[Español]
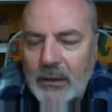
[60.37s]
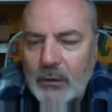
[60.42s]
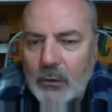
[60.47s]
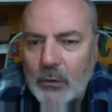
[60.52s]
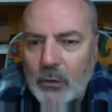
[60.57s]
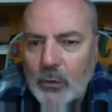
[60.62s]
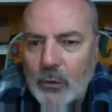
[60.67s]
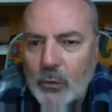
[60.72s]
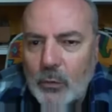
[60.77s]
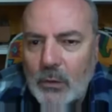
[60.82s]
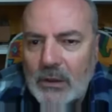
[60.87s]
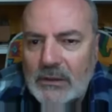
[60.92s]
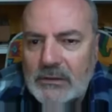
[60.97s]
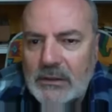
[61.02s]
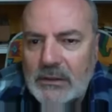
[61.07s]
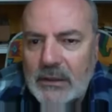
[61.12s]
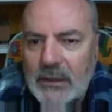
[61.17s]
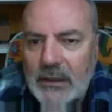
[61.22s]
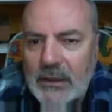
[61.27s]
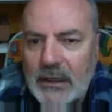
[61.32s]
con lo cual
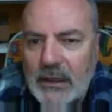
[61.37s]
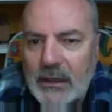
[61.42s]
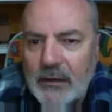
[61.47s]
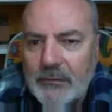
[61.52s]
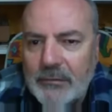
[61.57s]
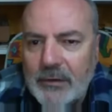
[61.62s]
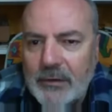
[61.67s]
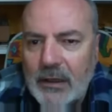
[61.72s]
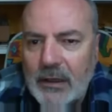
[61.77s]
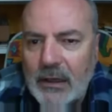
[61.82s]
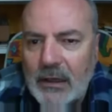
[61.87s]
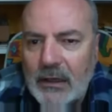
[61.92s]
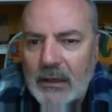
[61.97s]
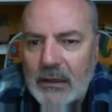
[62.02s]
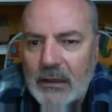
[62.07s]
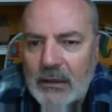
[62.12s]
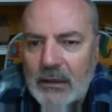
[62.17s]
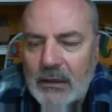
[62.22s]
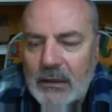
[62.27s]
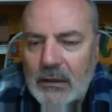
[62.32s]
serían al final
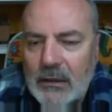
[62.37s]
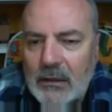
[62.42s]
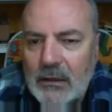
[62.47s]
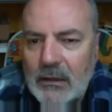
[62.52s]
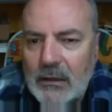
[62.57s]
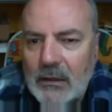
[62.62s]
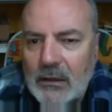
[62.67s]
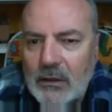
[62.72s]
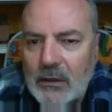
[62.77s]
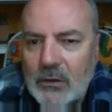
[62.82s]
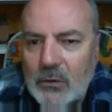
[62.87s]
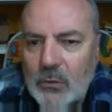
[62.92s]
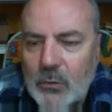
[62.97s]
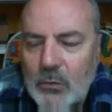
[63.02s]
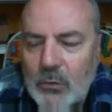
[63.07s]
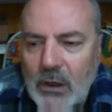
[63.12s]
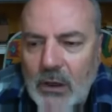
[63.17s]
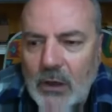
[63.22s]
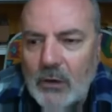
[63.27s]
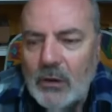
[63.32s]

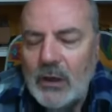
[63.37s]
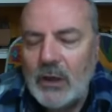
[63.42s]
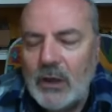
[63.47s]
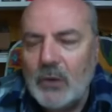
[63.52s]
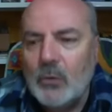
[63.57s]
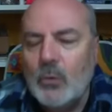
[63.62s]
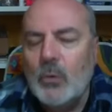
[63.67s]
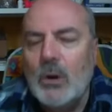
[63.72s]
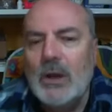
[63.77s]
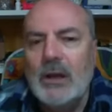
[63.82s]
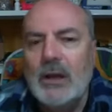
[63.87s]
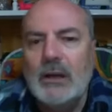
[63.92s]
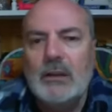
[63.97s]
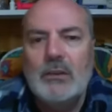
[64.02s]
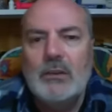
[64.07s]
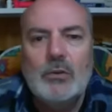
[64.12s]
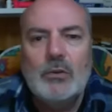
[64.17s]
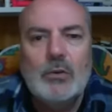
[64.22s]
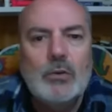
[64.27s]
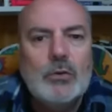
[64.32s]
una hora y
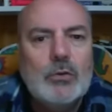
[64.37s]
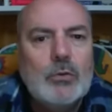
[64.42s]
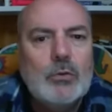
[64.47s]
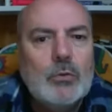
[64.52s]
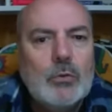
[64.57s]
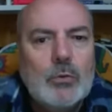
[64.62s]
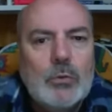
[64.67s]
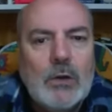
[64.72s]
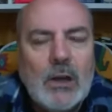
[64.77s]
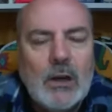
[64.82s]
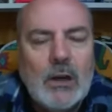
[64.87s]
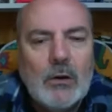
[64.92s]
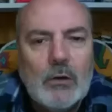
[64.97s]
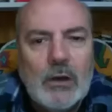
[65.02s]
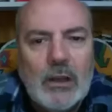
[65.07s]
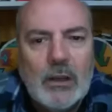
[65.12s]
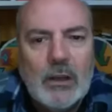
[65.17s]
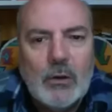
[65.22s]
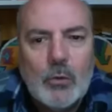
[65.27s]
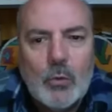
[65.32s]
cuarto. Una
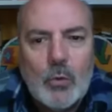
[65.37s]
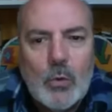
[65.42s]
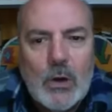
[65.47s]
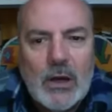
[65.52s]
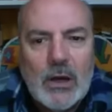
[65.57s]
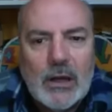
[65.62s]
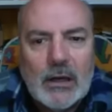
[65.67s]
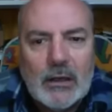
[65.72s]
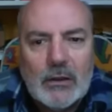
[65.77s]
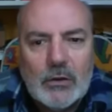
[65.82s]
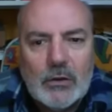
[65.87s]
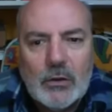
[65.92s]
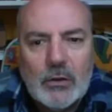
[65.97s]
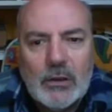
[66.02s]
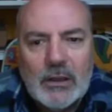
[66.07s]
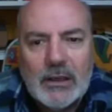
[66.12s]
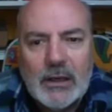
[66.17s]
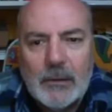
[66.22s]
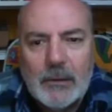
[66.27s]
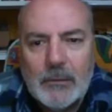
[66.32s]
hora y cuarto
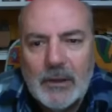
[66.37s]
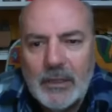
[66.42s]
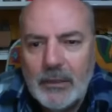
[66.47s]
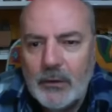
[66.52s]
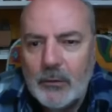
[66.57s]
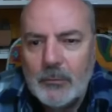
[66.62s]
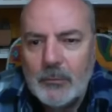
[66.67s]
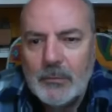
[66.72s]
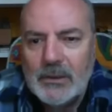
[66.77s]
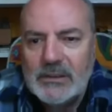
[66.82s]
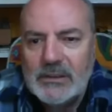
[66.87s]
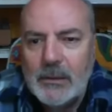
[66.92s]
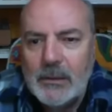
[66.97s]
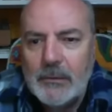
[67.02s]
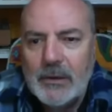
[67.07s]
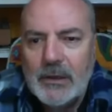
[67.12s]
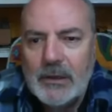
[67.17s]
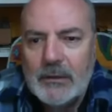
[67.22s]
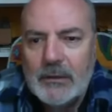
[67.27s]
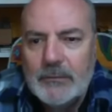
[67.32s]
de grabación, vais a
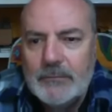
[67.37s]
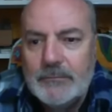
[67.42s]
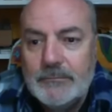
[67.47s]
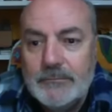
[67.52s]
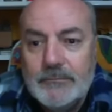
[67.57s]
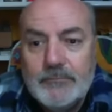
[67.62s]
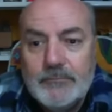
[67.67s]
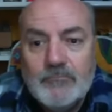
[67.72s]
ver.